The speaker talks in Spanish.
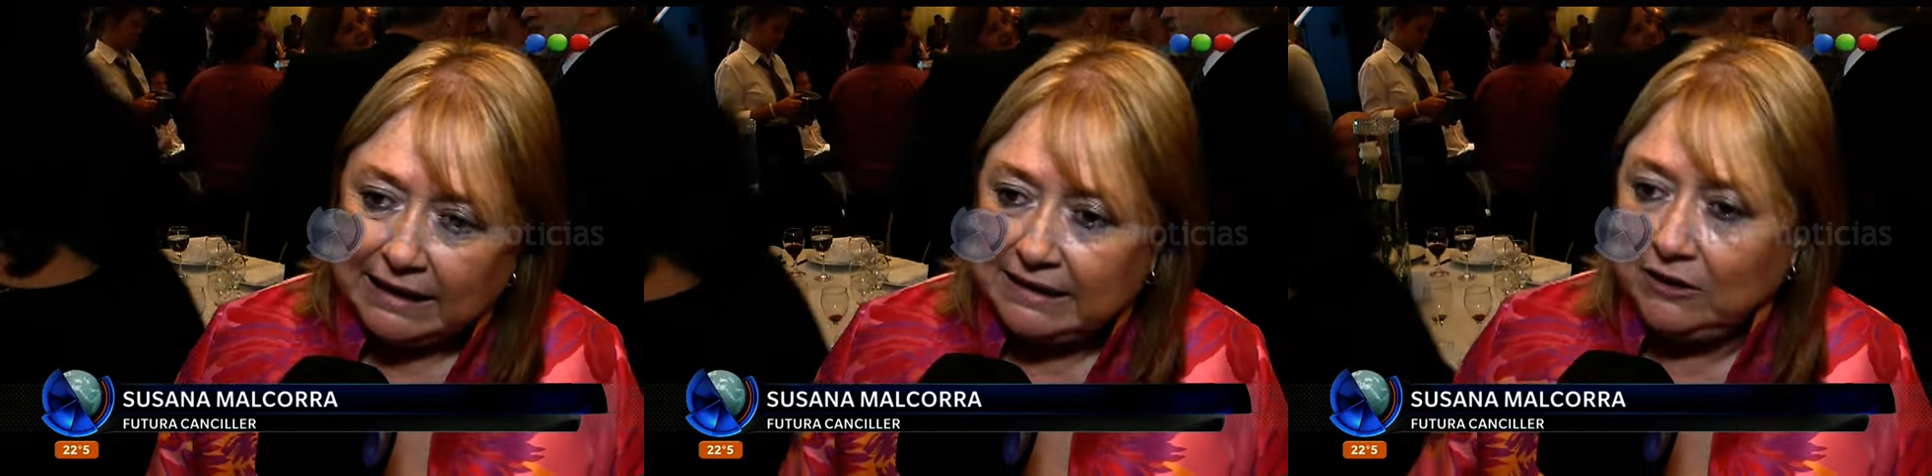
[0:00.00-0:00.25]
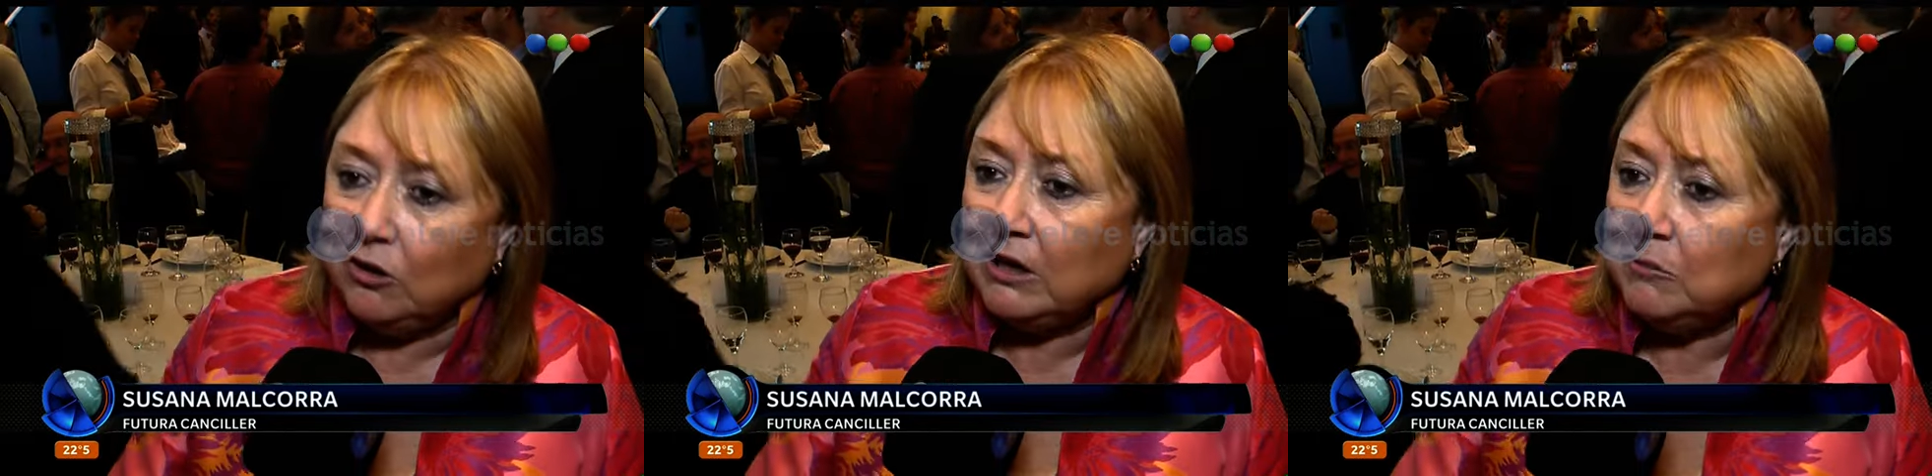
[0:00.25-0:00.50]

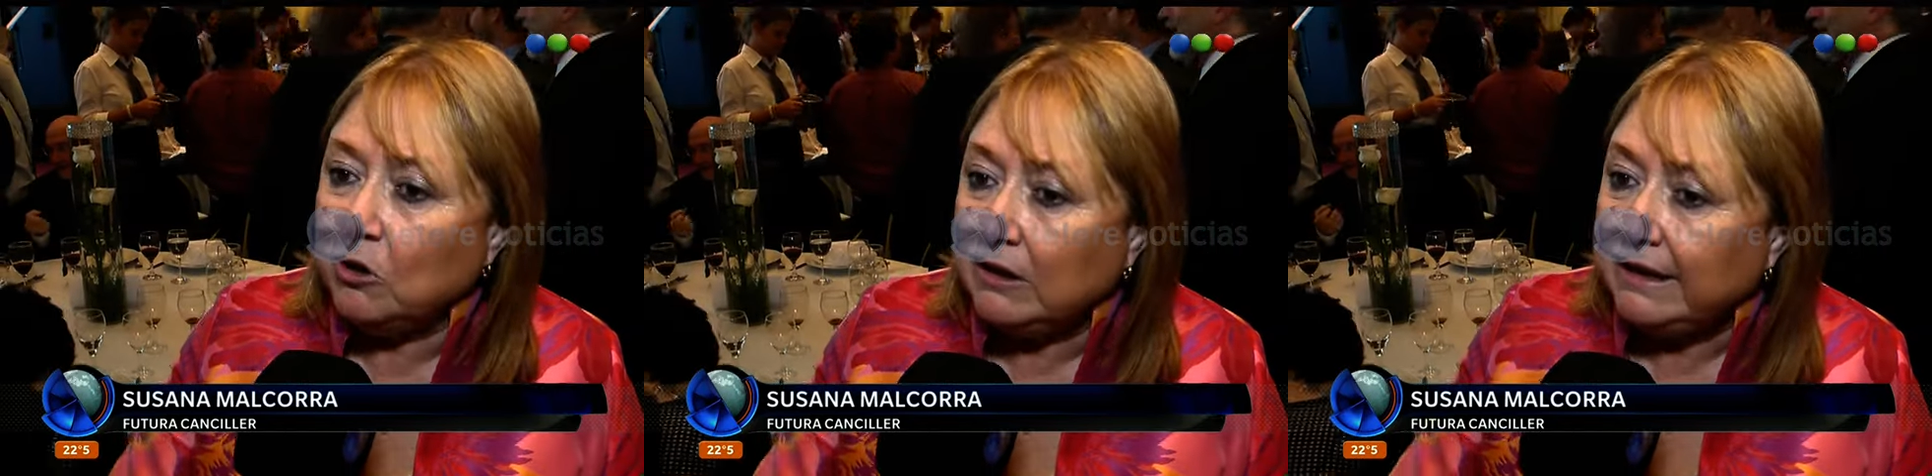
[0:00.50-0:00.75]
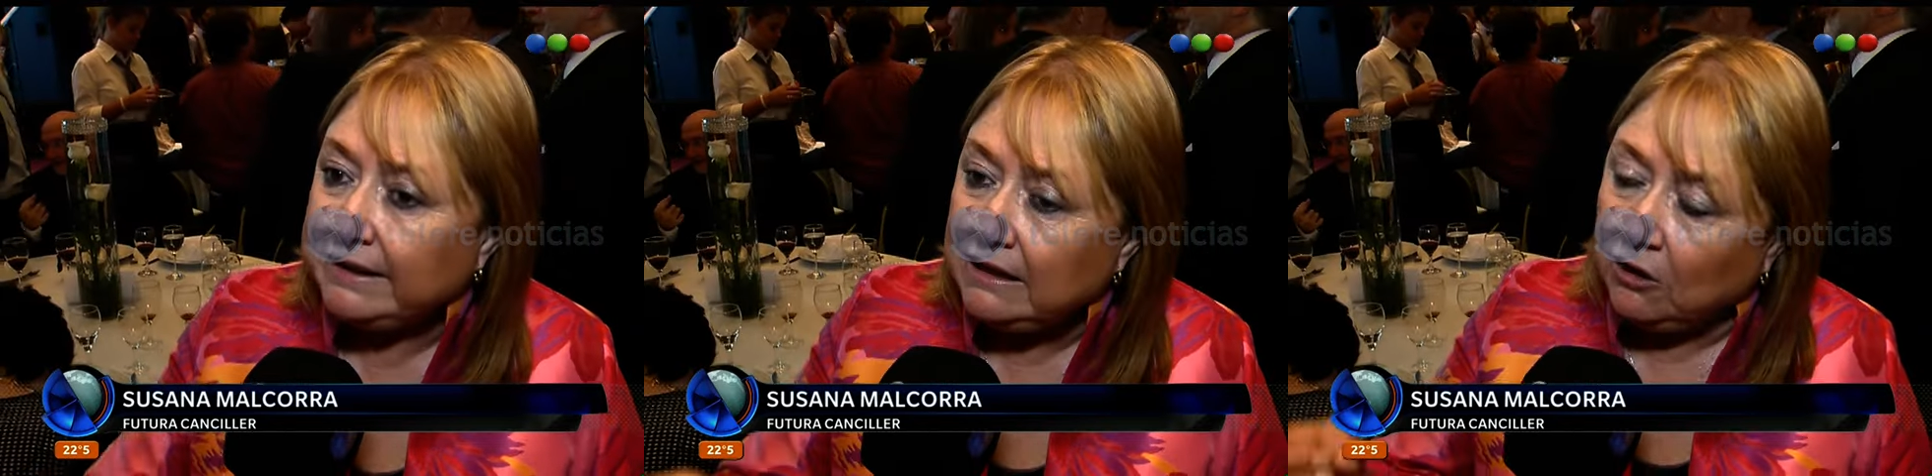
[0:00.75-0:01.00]
Creo que hemos
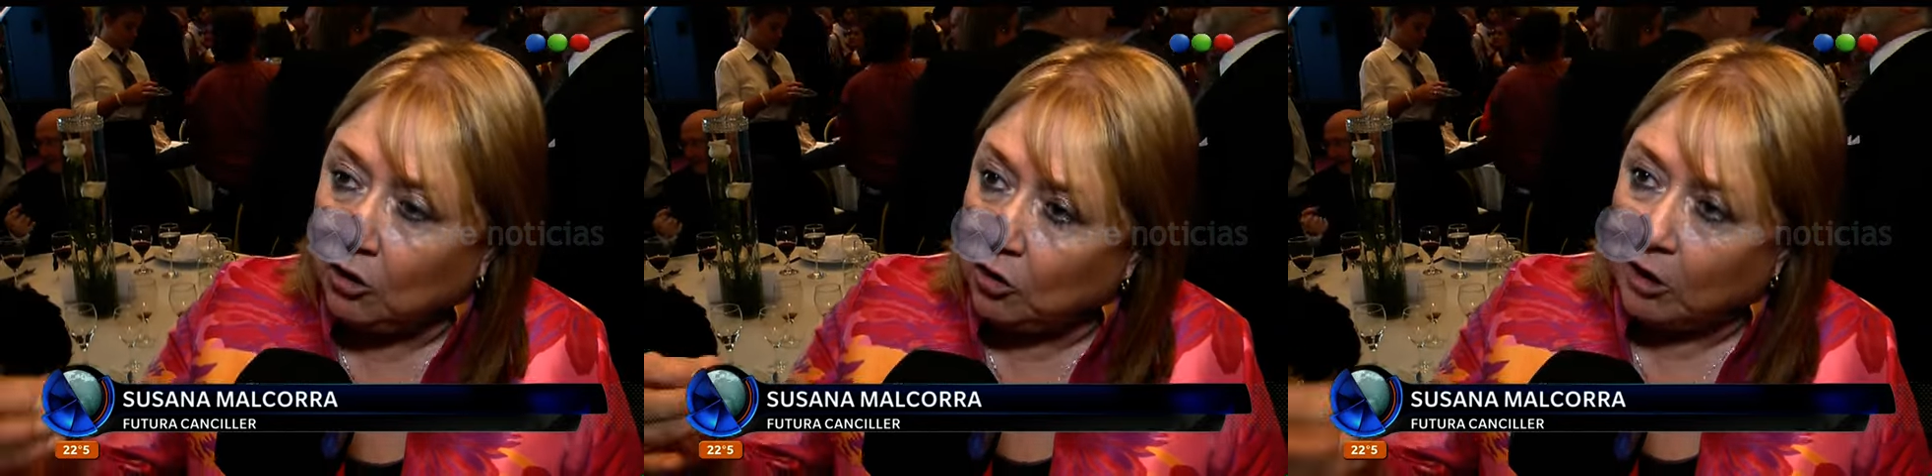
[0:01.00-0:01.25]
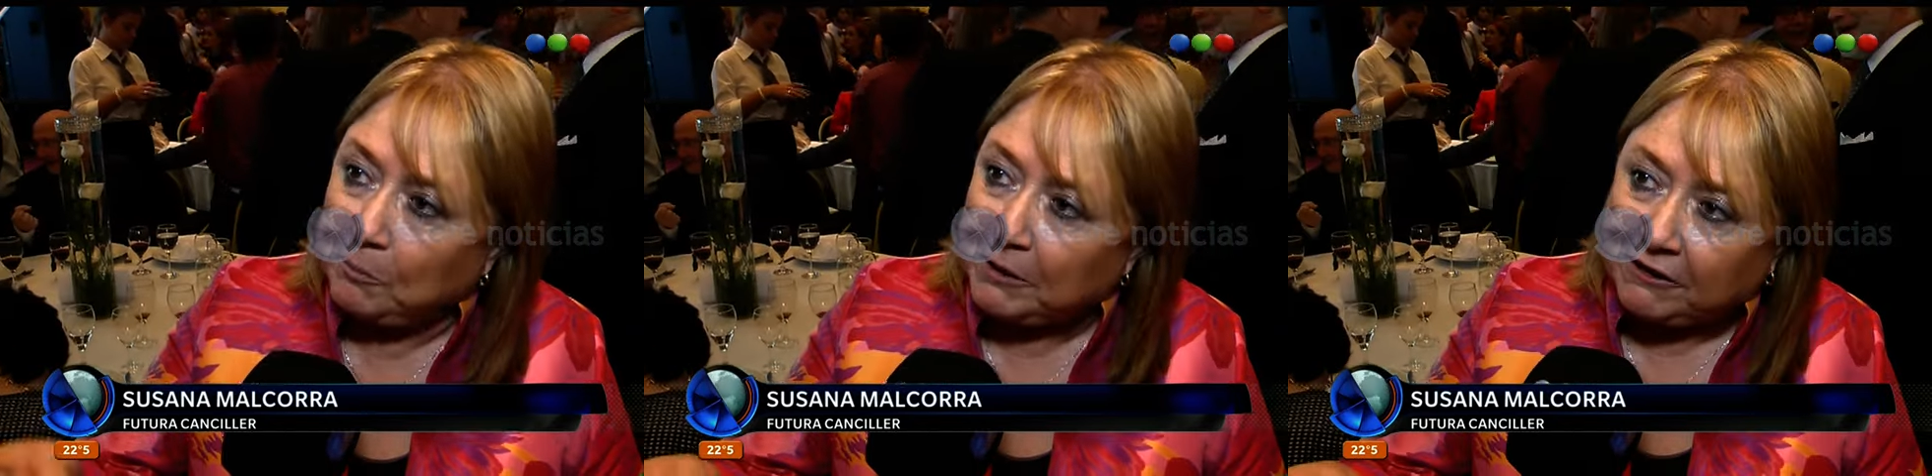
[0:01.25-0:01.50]
elegido
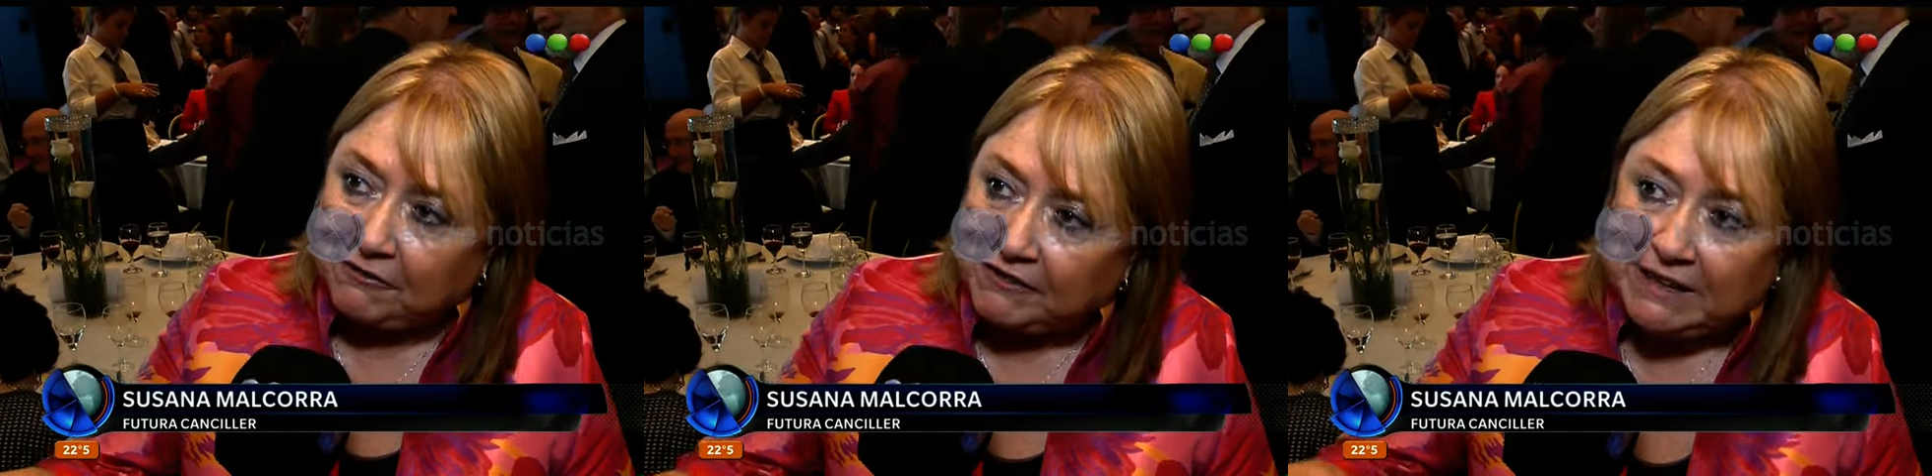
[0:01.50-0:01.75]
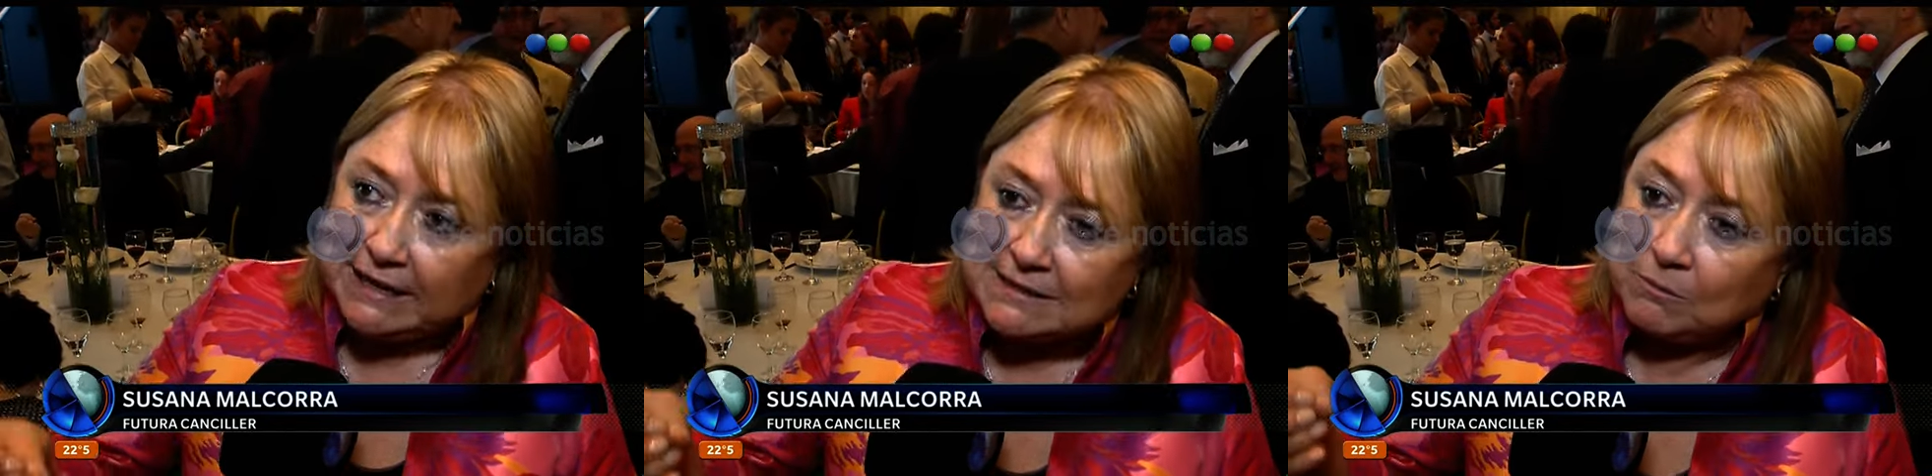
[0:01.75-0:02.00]
dos
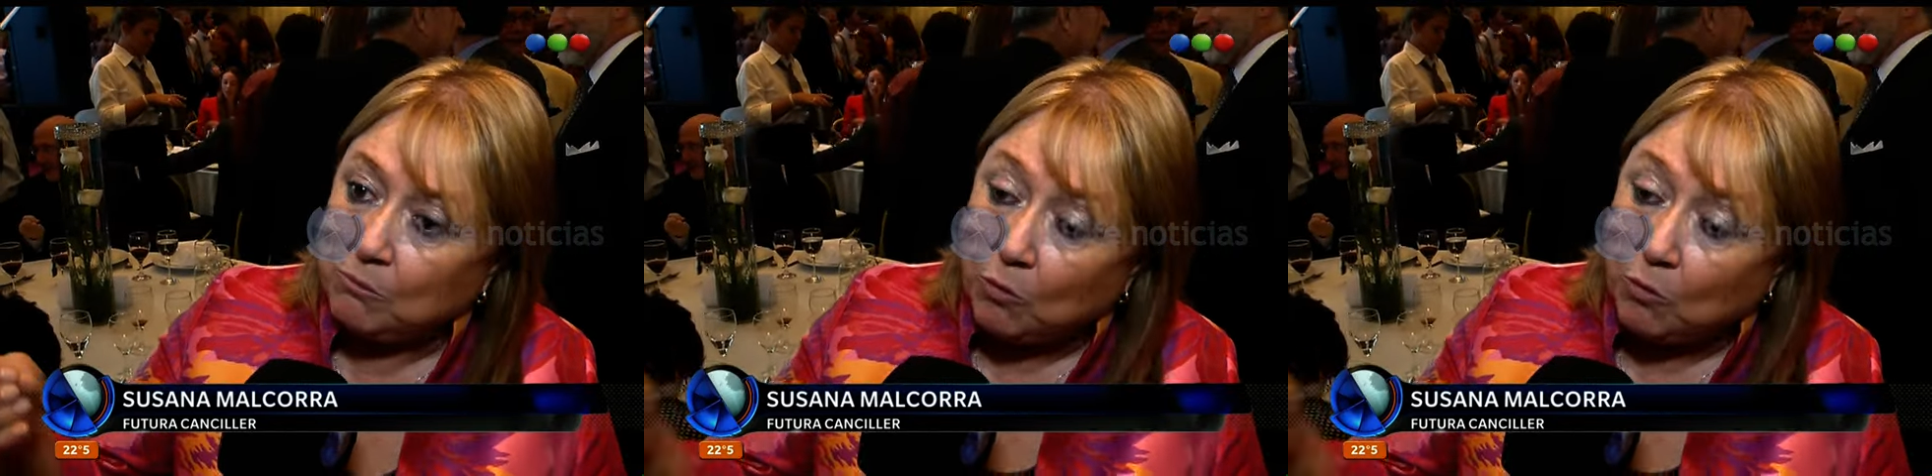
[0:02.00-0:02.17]
perfiles